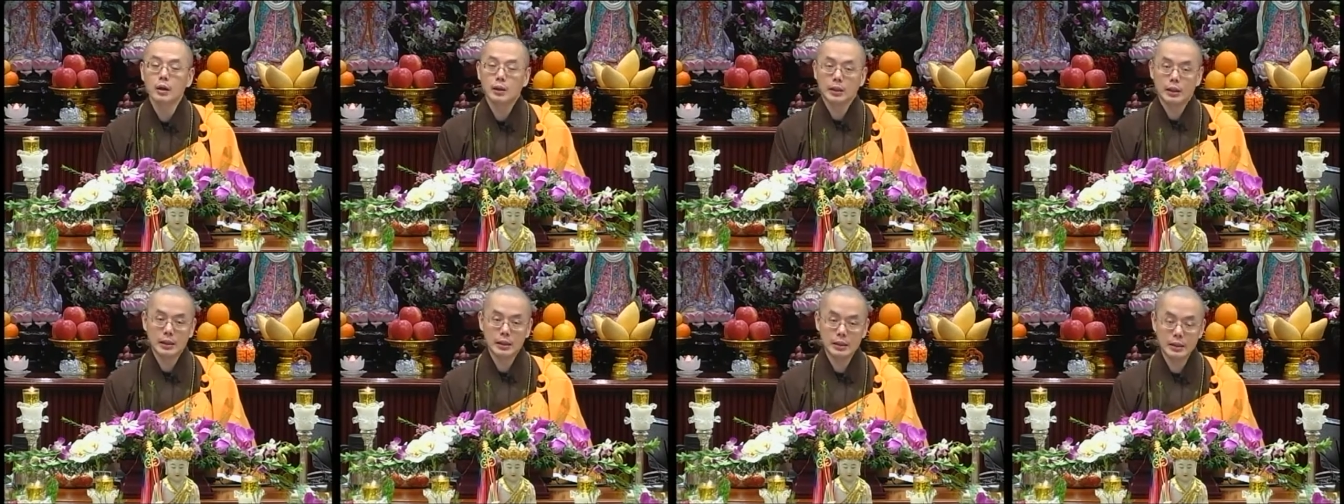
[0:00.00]

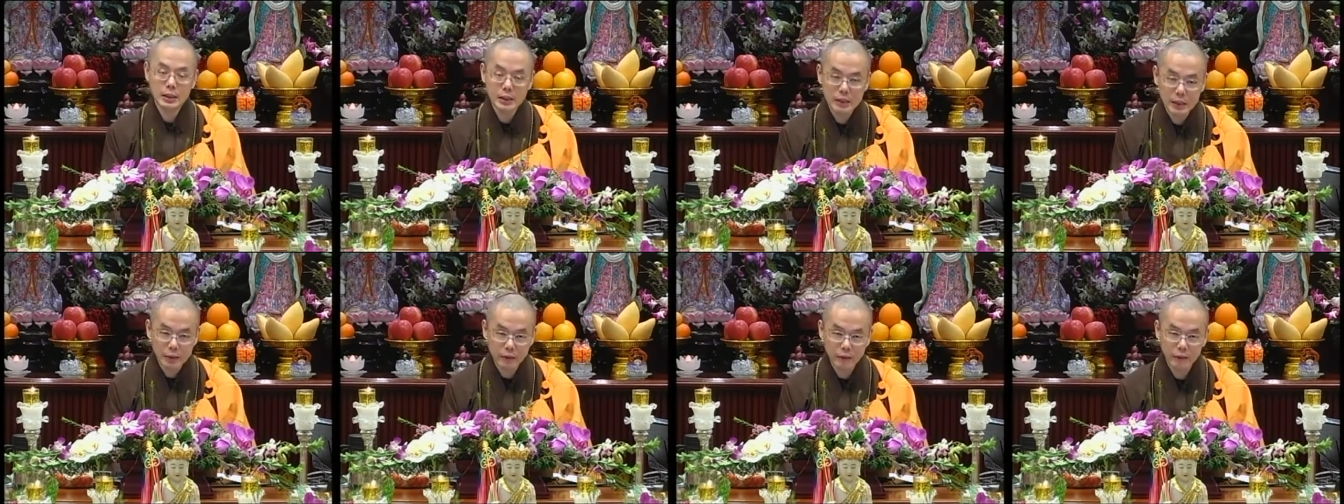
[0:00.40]
你自
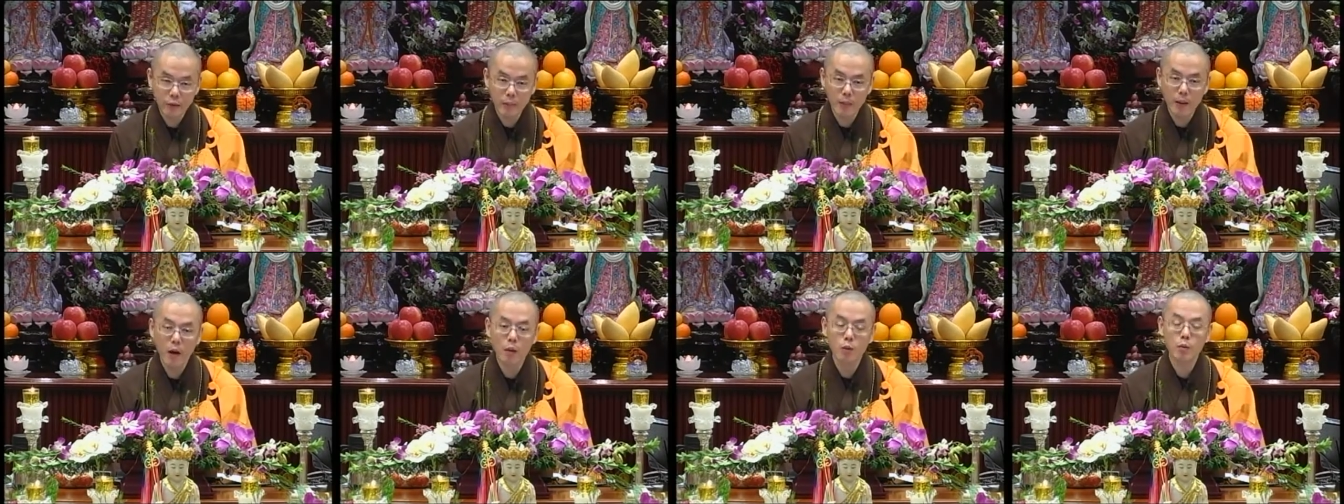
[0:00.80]
己的福
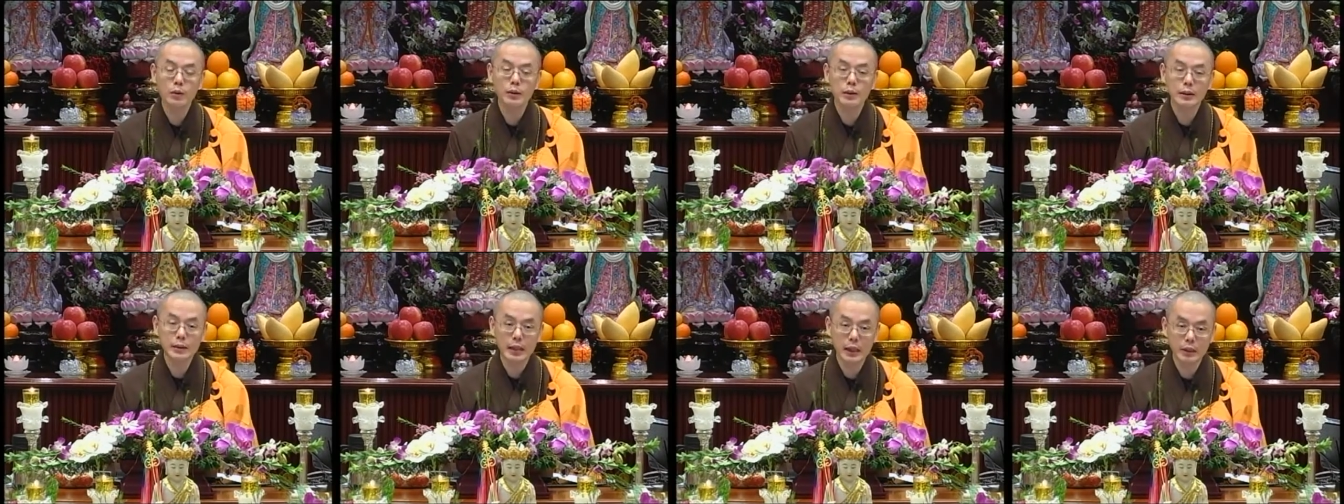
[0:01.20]
报或
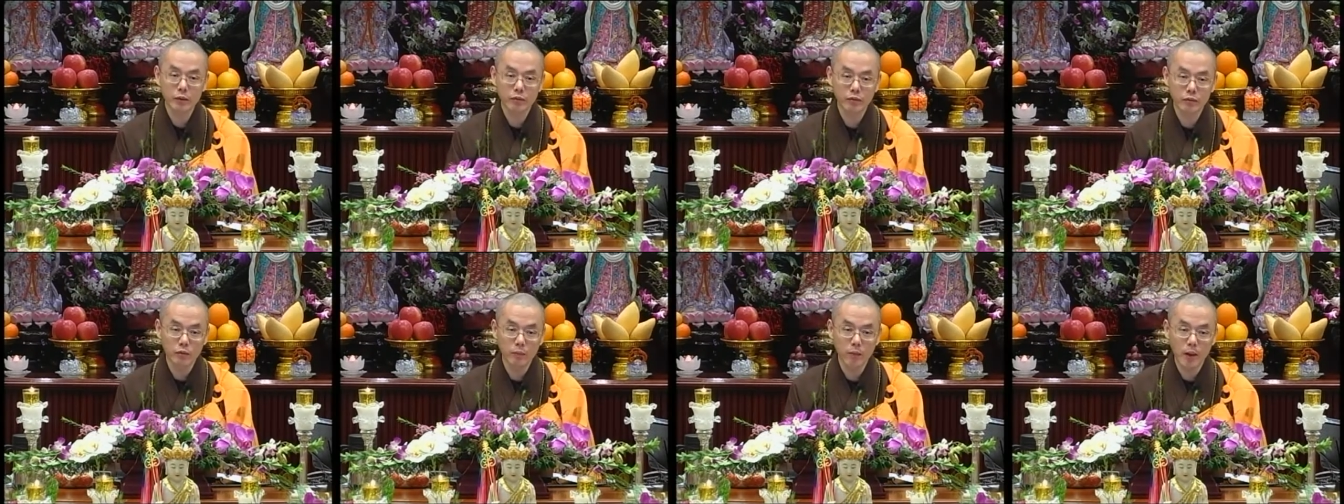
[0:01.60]
人家的
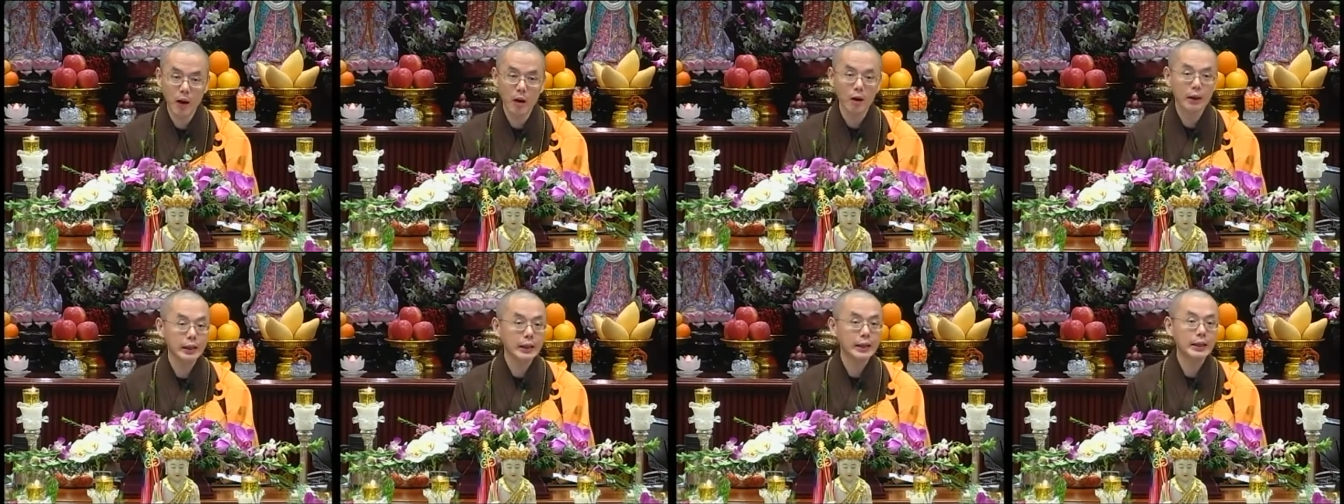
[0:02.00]
福
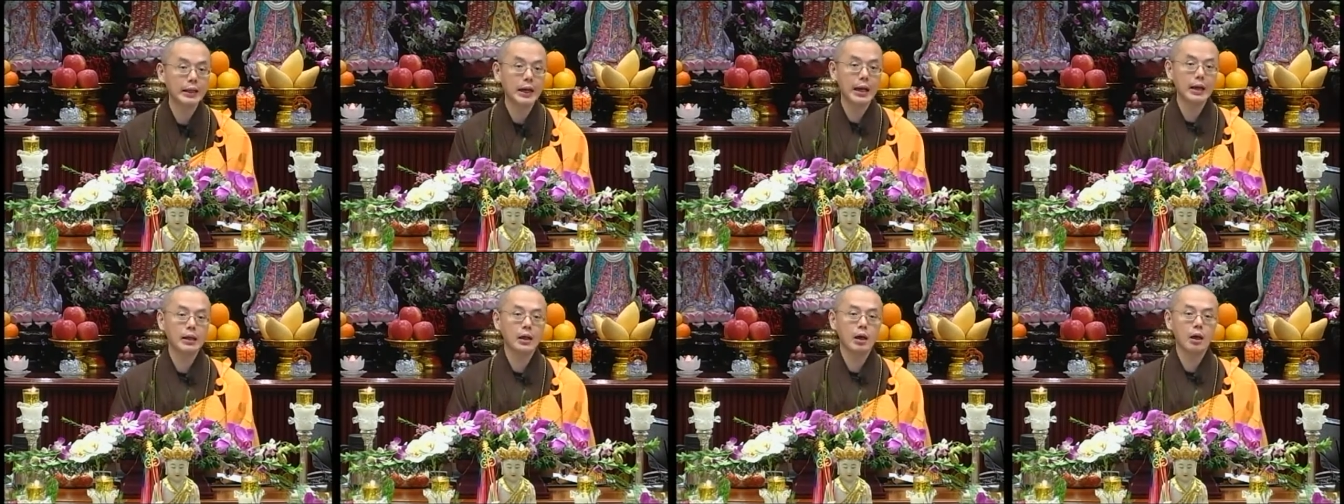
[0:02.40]
报，应
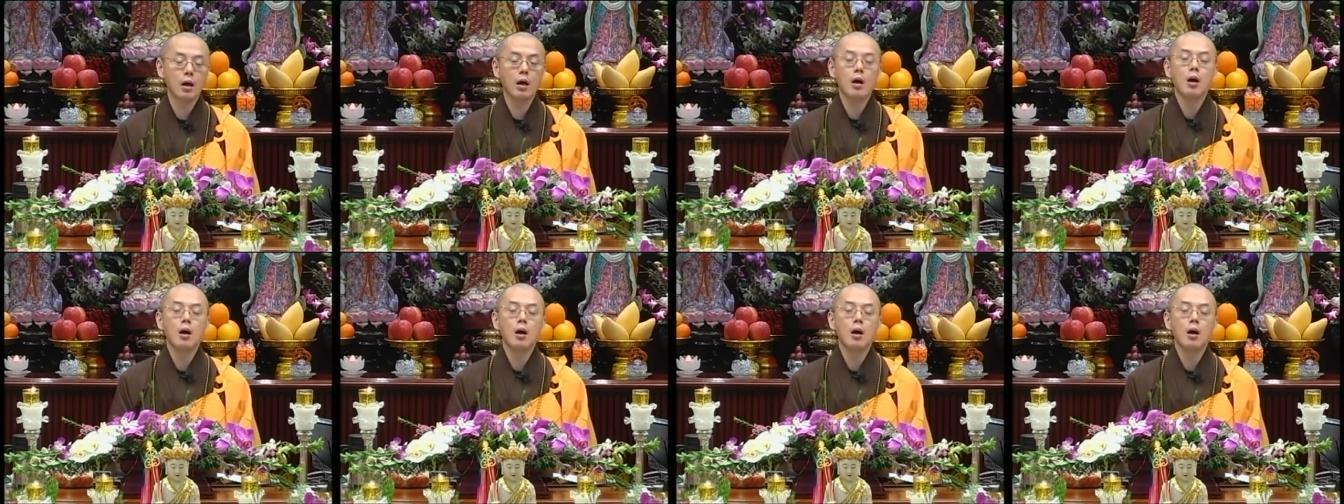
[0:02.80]
该呢